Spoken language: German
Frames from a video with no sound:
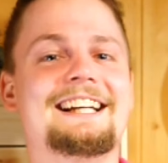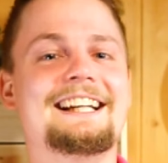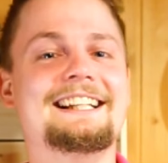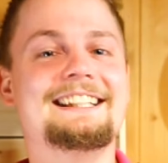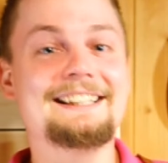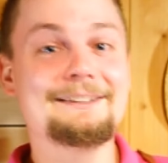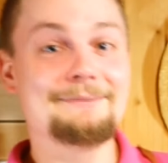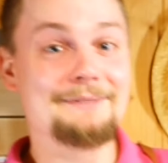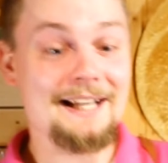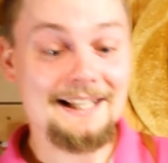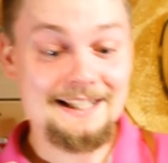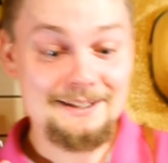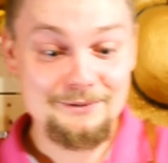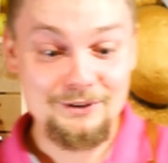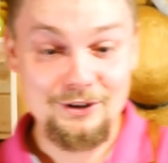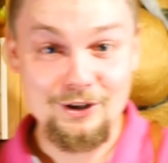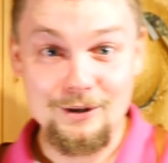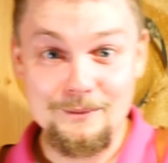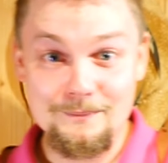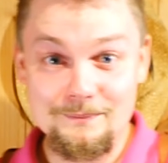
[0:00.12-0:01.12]
meine Lieben, herzlich
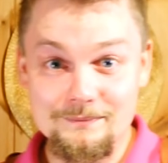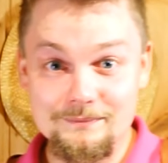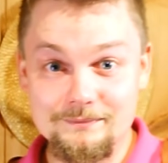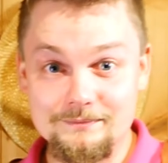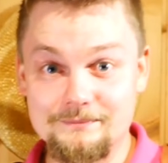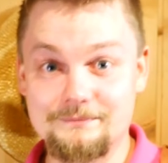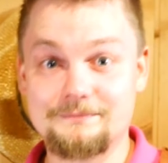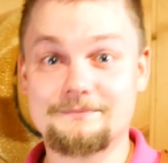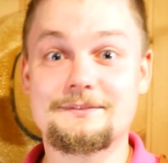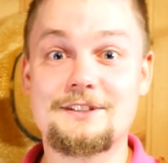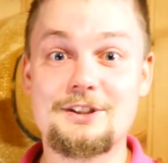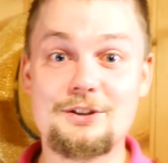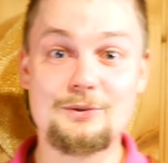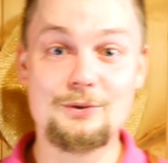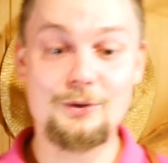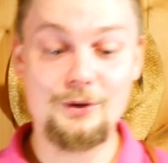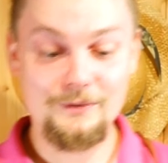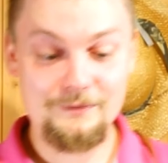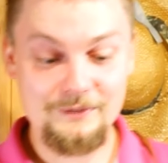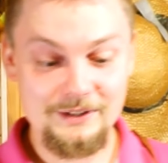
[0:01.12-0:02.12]
willkommen zu einem
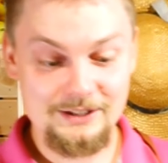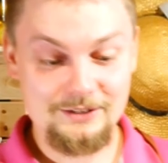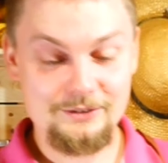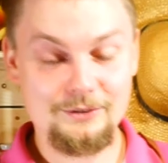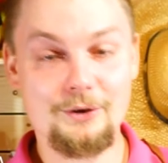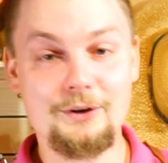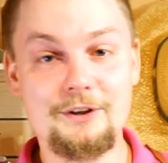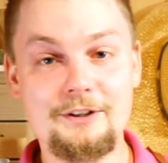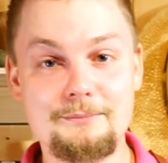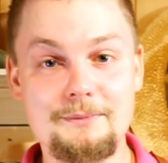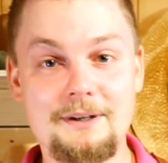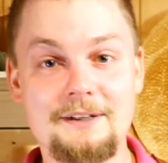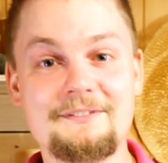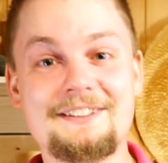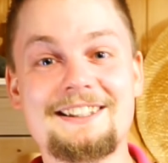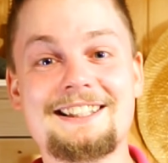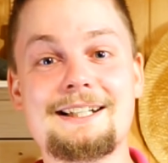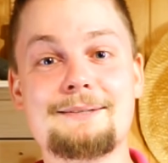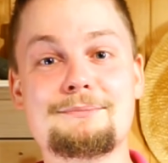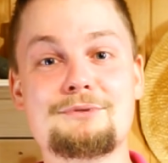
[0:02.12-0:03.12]
neuen Video. Heute machen
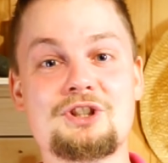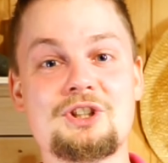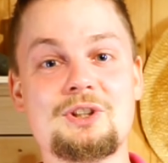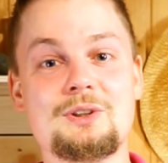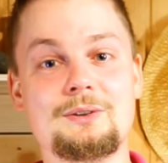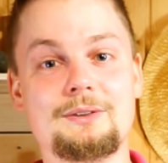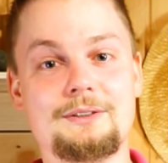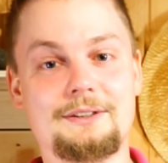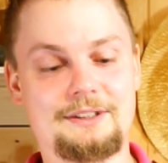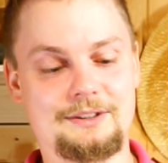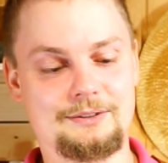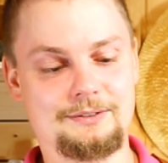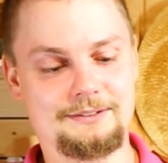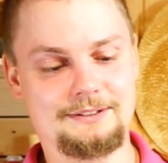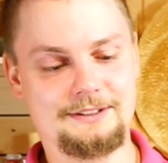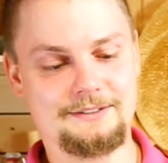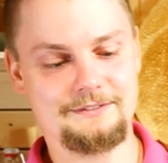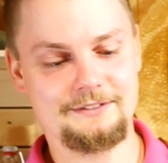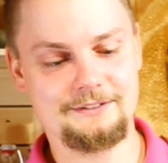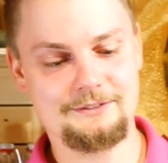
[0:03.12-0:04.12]
wir Cappuccino-Likör und
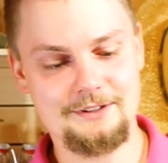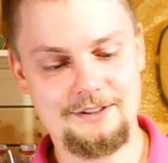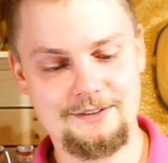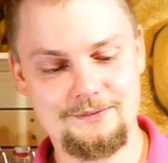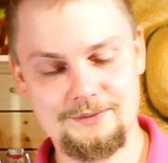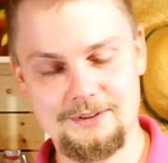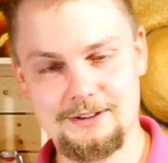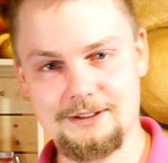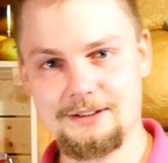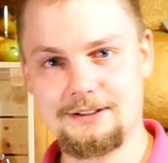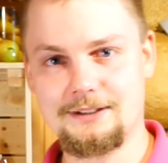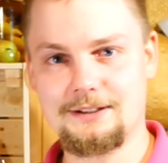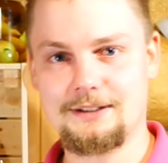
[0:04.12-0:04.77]
dafür nutzen wir